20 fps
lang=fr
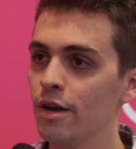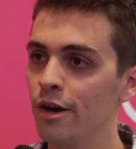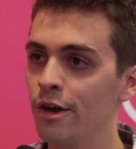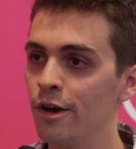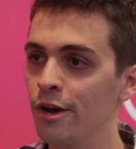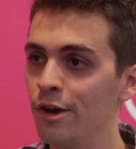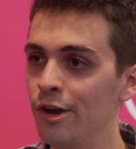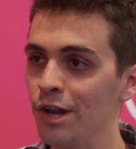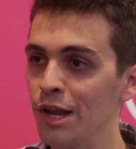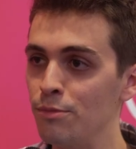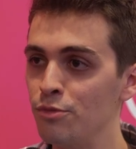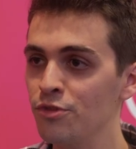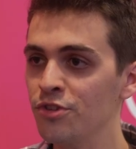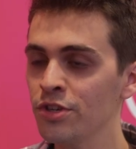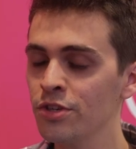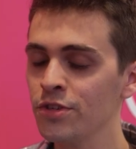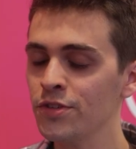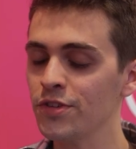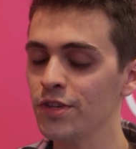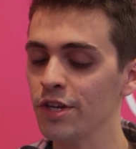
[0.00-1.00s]
euh, La
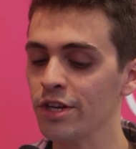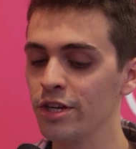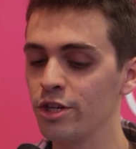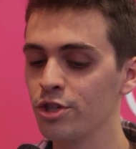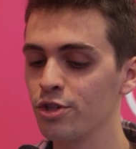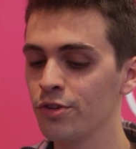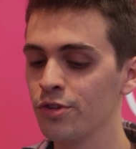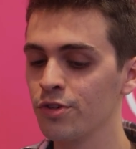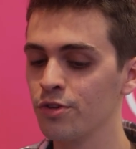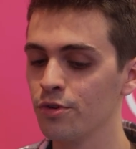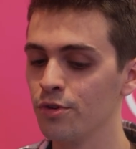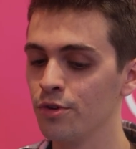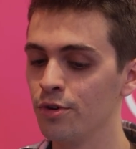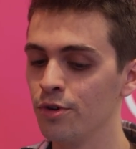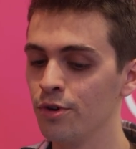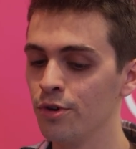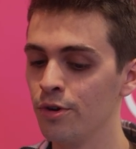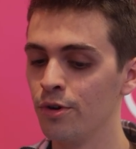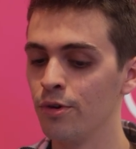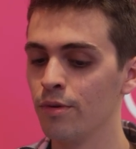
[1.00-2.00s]
musique, c'est quelque chose
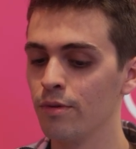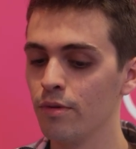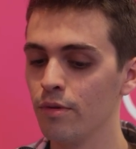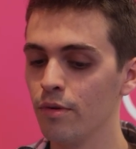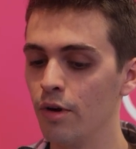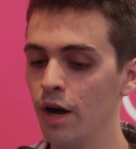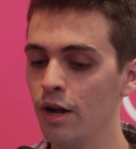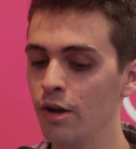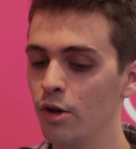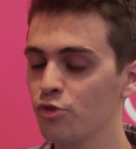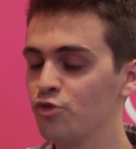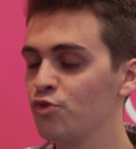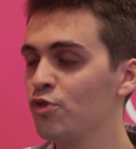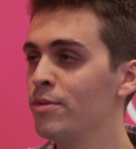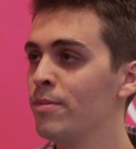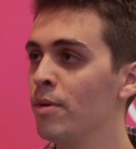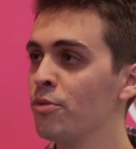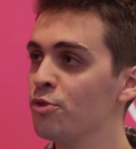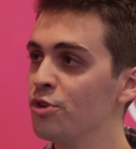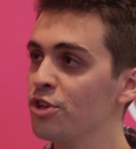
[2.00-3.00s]
que... Alors, tous
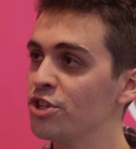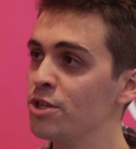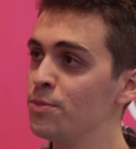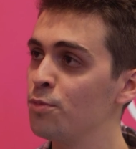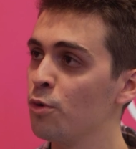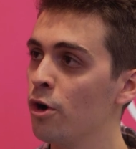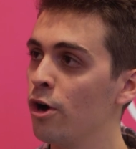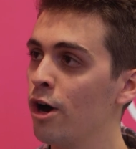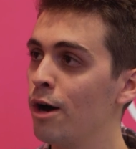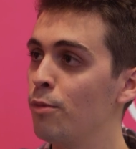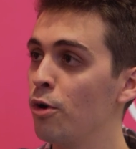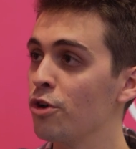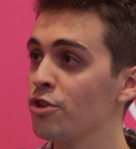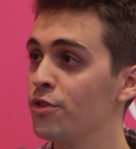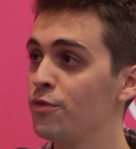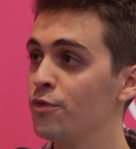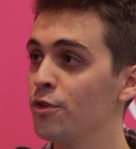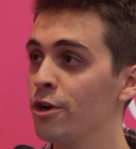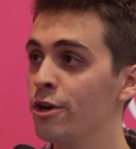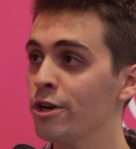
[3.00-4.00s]
les membres de l'équipe ont un rapport
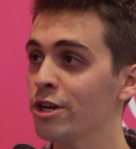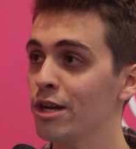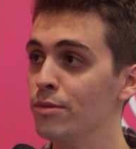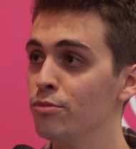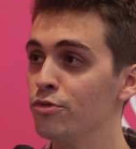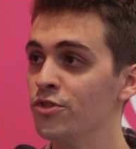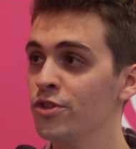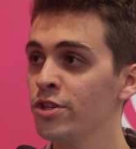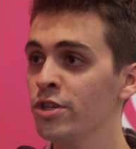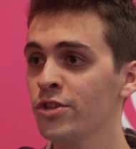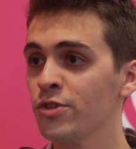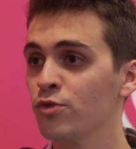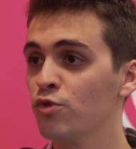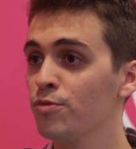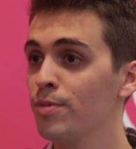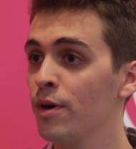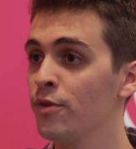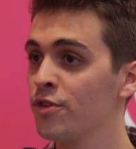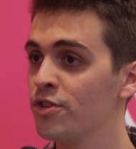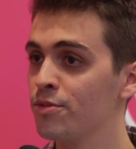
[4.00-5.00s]
différent avec la musique, ils
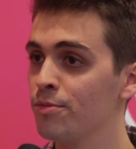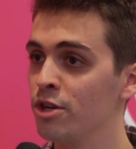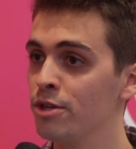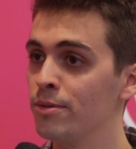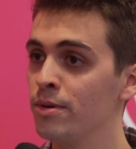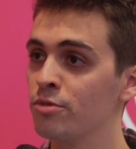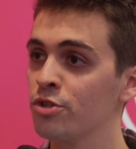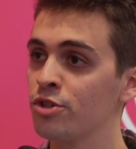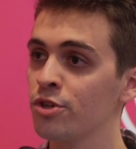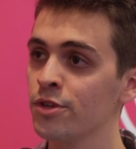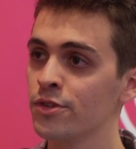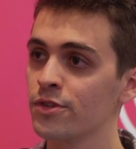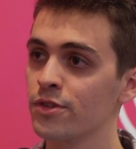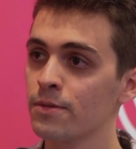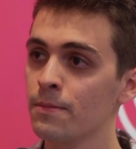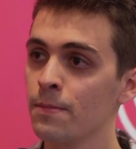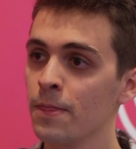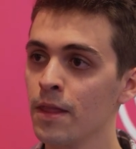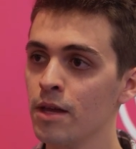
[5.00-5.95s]
n'écoutent pas forcément les mêmes choses.